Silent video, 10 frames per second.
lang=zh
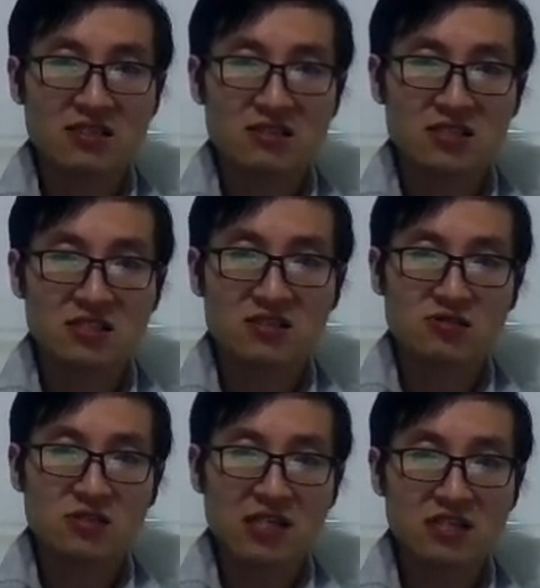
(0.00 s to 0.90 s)
甚至
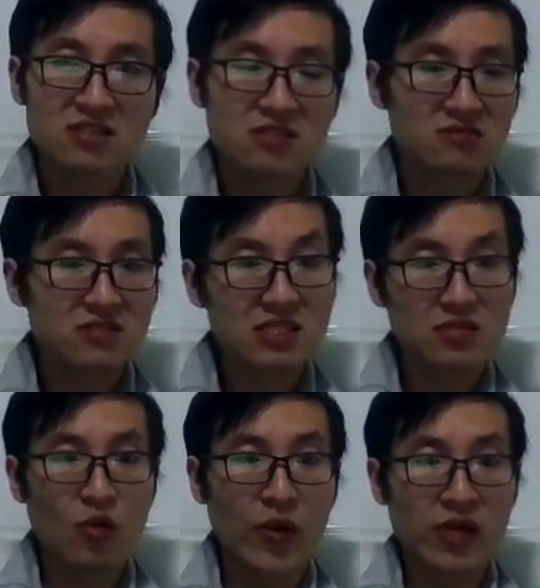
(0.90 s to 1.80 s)
它是一种自
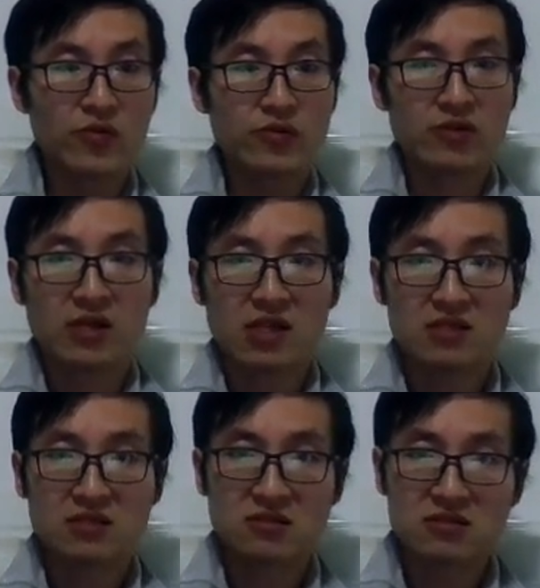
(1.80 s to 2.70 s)
毁欲，它是一
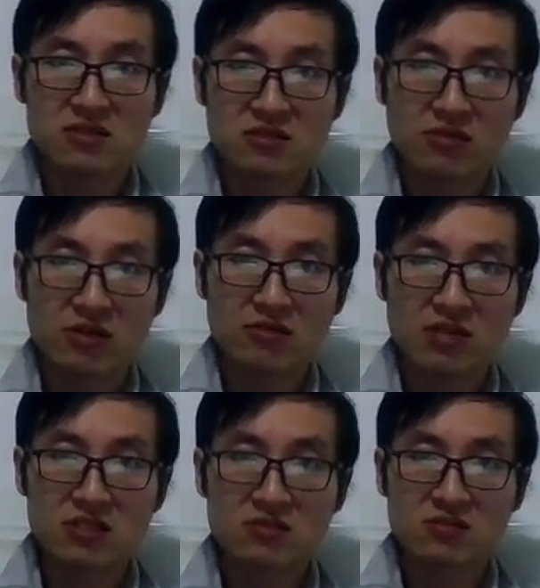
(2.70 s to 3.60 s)
种自毁欲，它
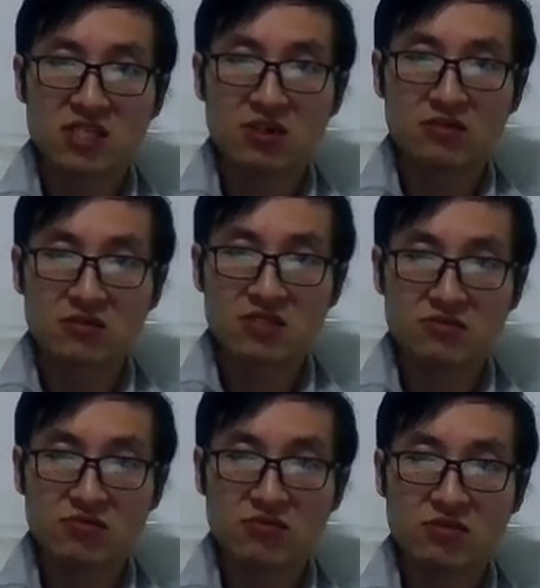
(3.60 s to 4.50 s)
是一种求死
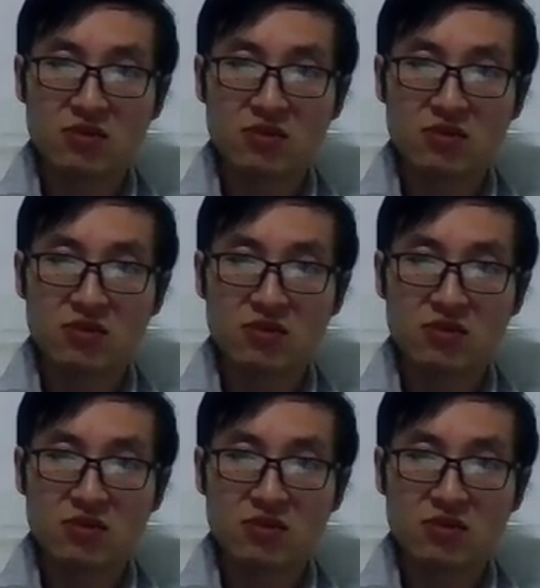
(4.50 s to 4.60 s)
欲。